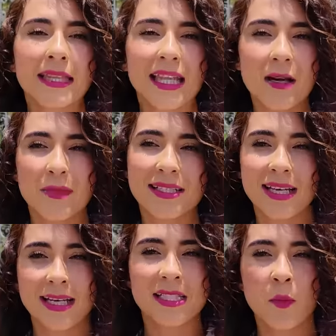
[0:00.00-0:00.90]
y tal vez
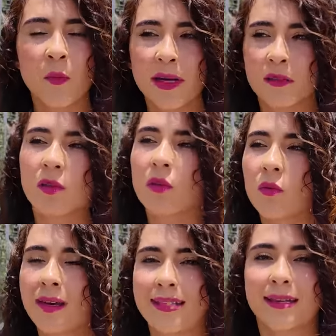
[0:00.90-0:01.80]
en ese momento
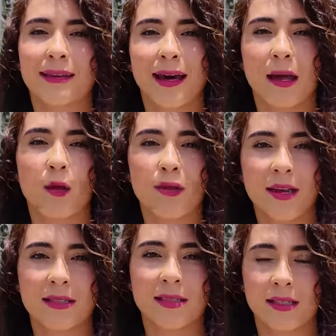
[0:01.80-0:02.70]
hubiese dejado
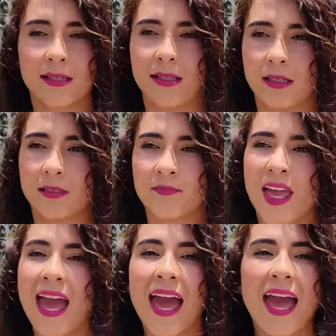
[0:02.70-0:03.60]
de existir.
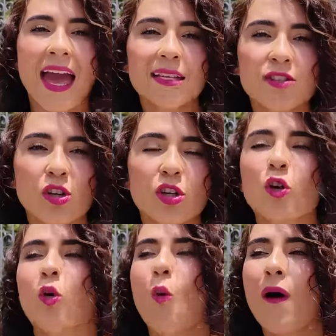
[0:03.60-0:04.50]
Esto
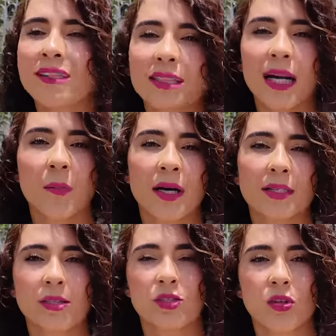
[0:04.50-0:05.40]
cuenta la
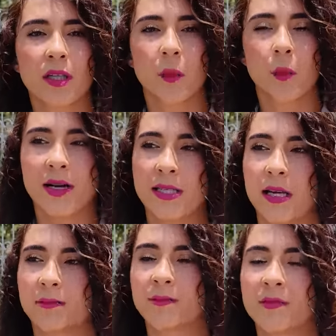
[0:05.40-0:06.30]
maldición de
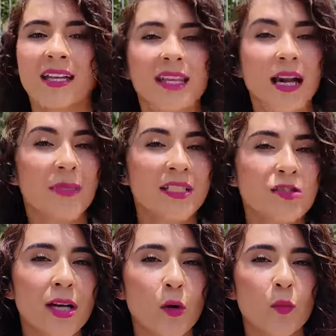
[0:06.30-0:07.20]
Popayán. Tal vez
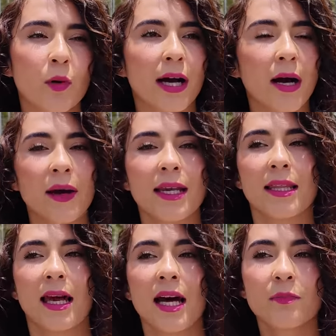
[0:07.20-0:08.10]
no se cumplió a
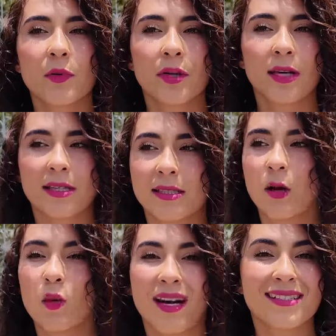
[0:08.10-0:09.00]
cabalidad porque
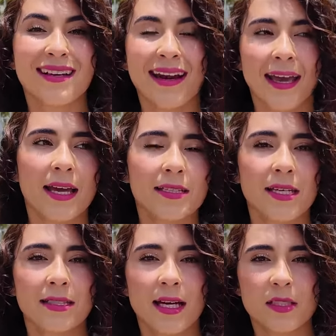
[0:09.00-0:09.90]
según las
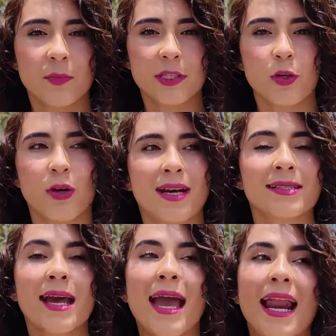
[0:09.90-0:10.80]
creencias de las
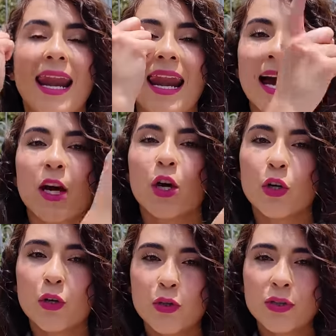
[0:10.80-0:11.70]
personas, la
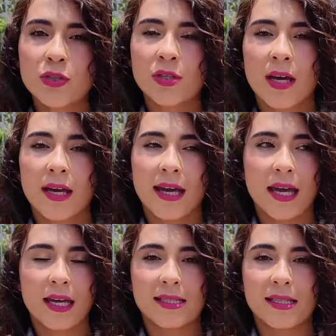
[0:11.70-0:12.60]
cruz
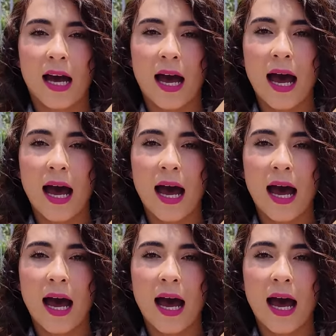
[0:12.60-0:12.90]
que está